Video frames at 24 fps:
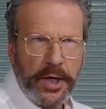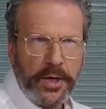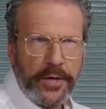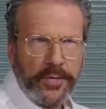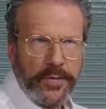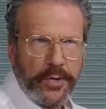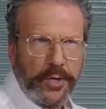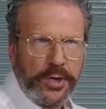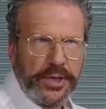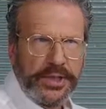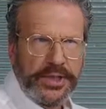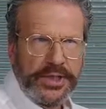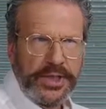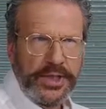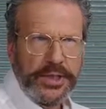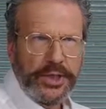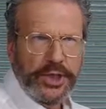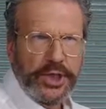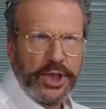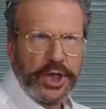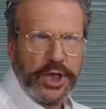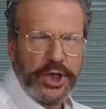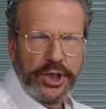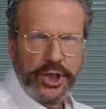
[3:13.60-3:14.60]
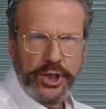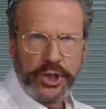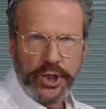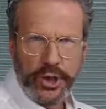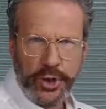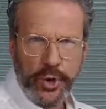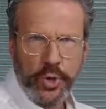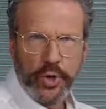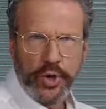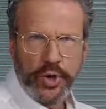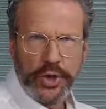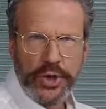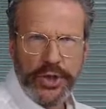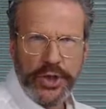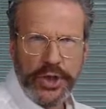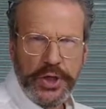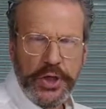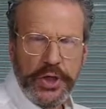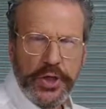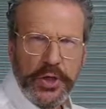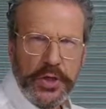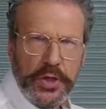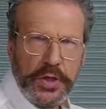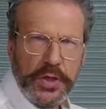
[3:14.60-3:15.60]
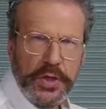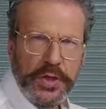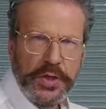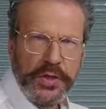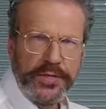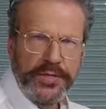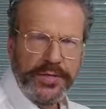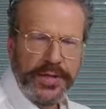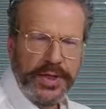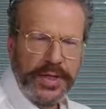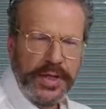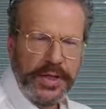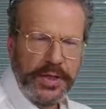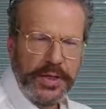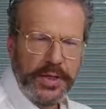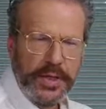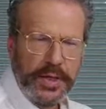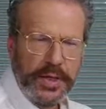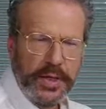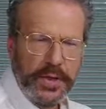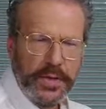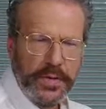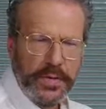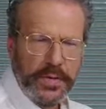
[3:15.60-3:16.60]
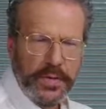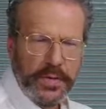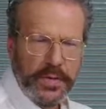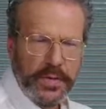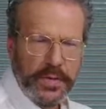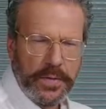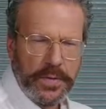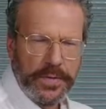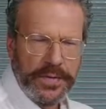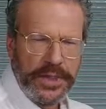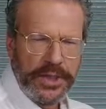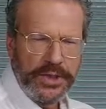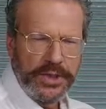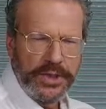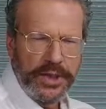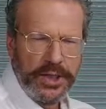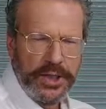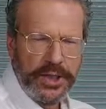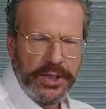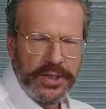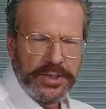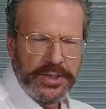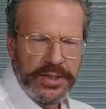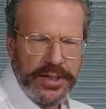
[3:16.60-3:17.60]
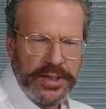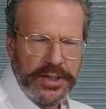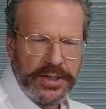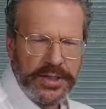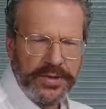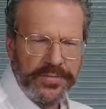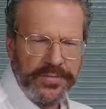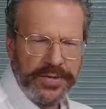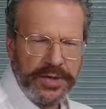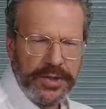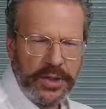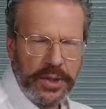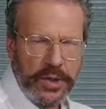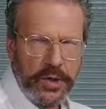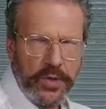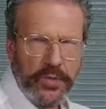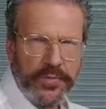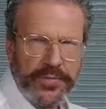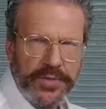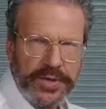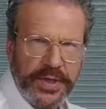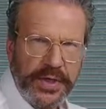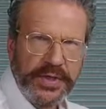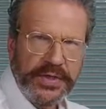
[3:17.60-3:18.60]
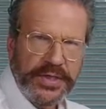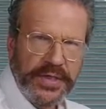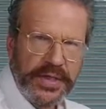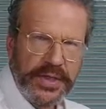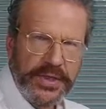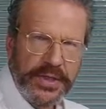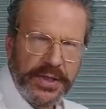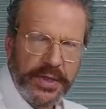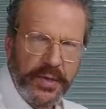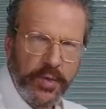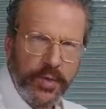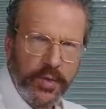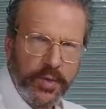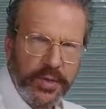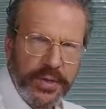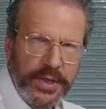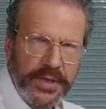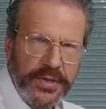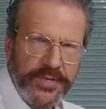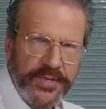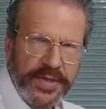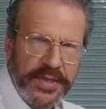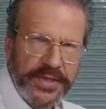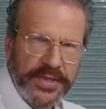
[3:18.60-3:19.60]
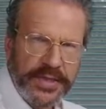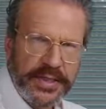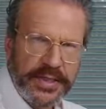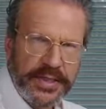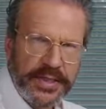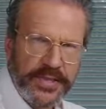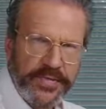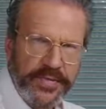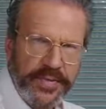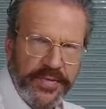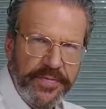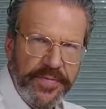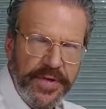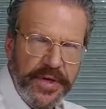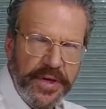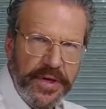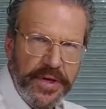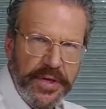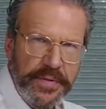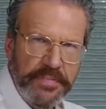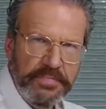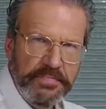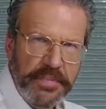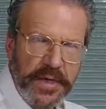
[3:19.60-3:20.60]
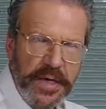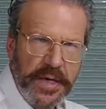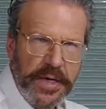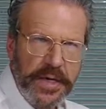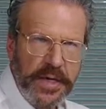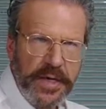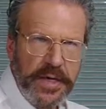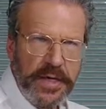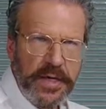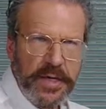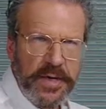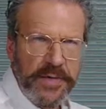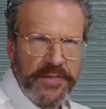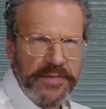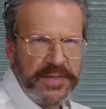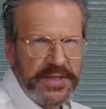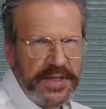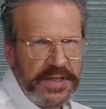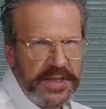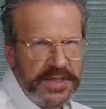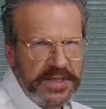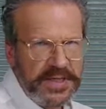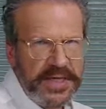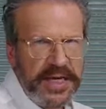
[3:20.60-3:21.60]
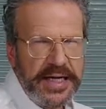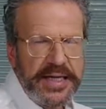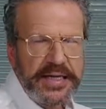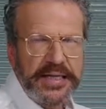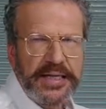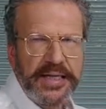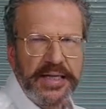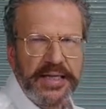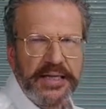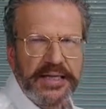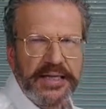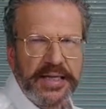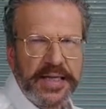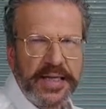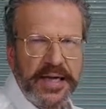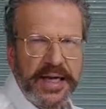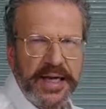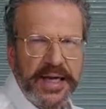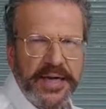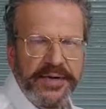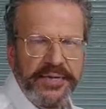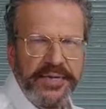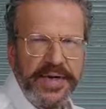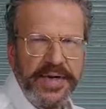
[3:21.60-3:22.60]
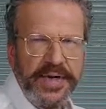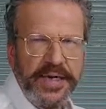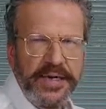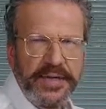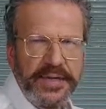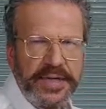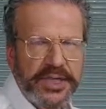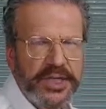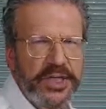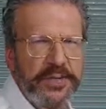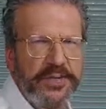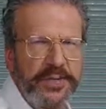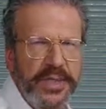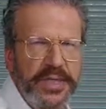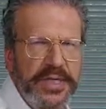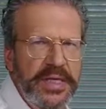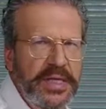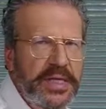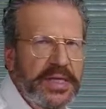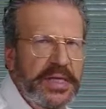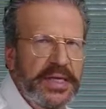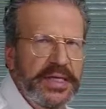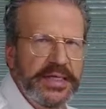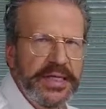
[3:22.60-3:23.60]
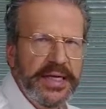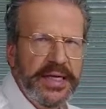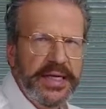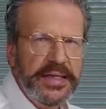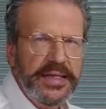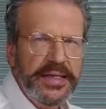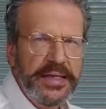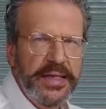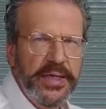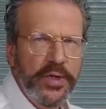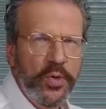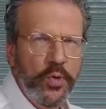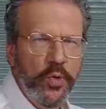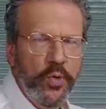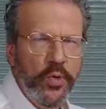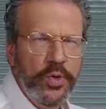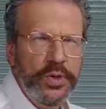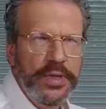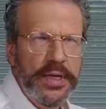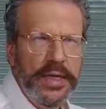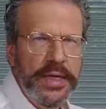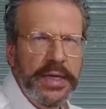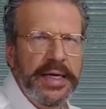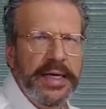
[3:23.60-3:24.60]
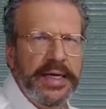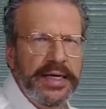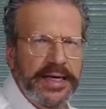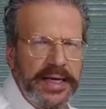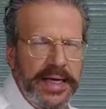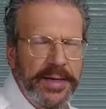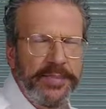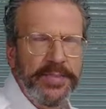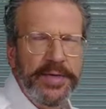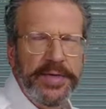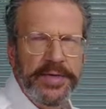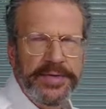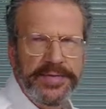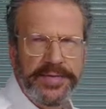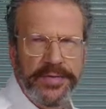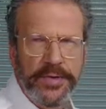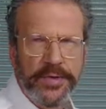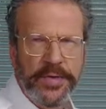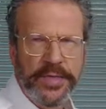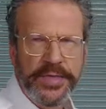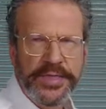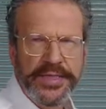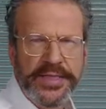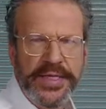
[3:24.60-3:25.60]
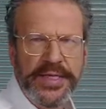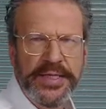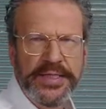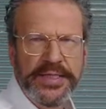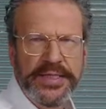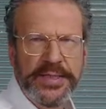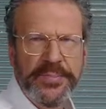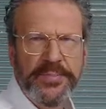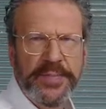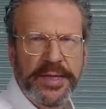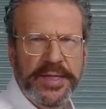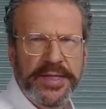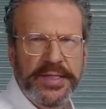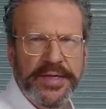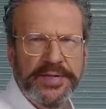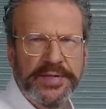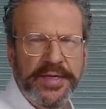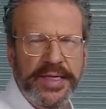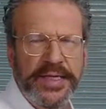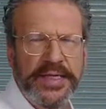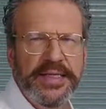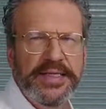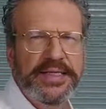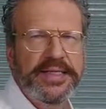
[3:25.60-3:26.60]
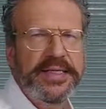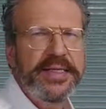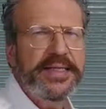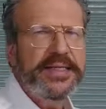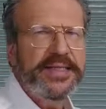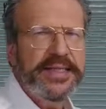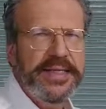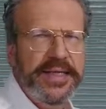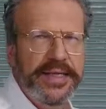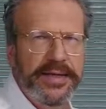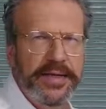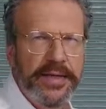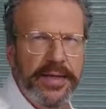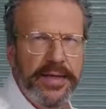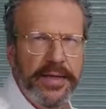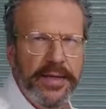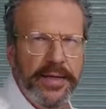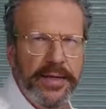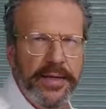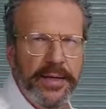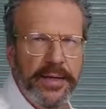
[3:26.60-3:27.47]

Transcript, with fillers: Флуоресценция – это сложное э, явление. Э, начали исследовать ее в 30-е годы 20 века. В 30-е, 40-е и даже 50-е годы – камни с флуоресценцией продавались с наценкой